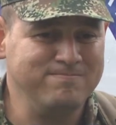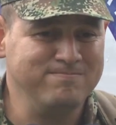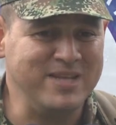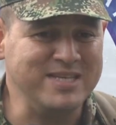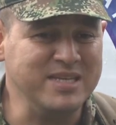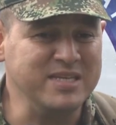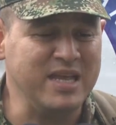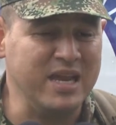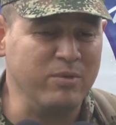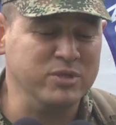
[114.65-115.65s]

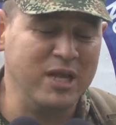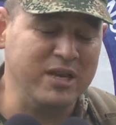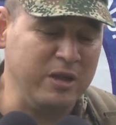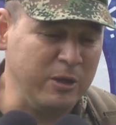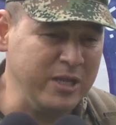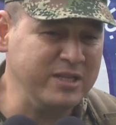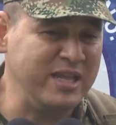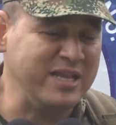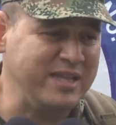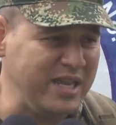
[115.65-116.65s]
necesitaríamos alrededor
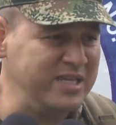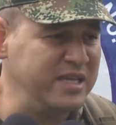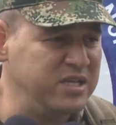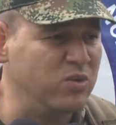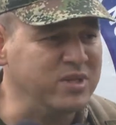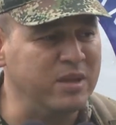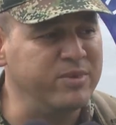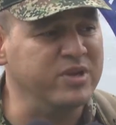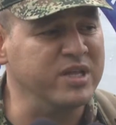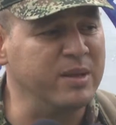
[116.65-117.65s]
entre 30 y 50
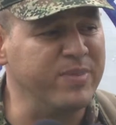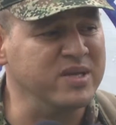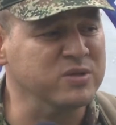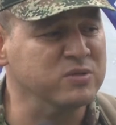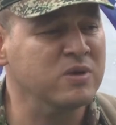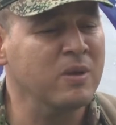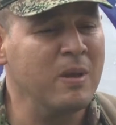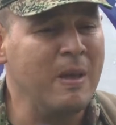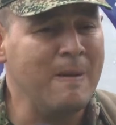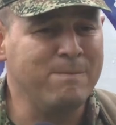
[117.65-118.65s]
millones de pesos
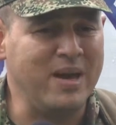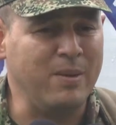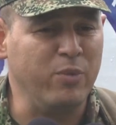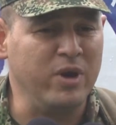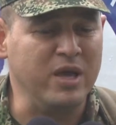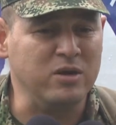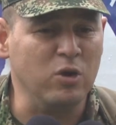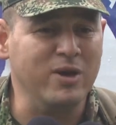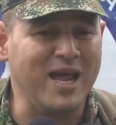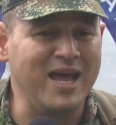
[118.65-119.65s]
para poder
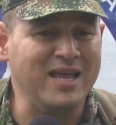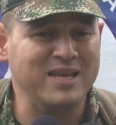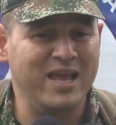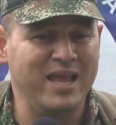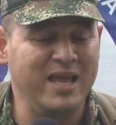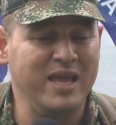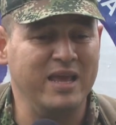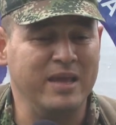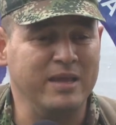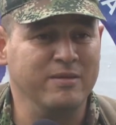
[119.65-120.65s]
lograr
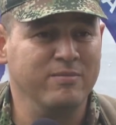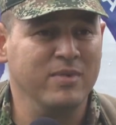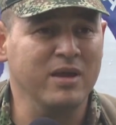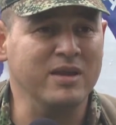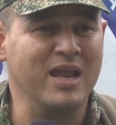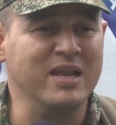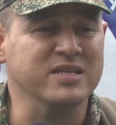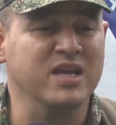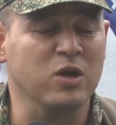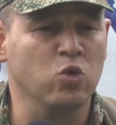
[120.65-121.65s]
eh,
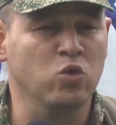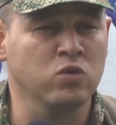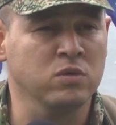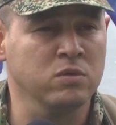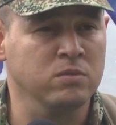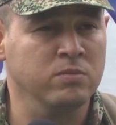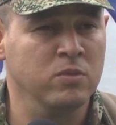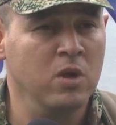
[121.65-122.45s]
realizar un,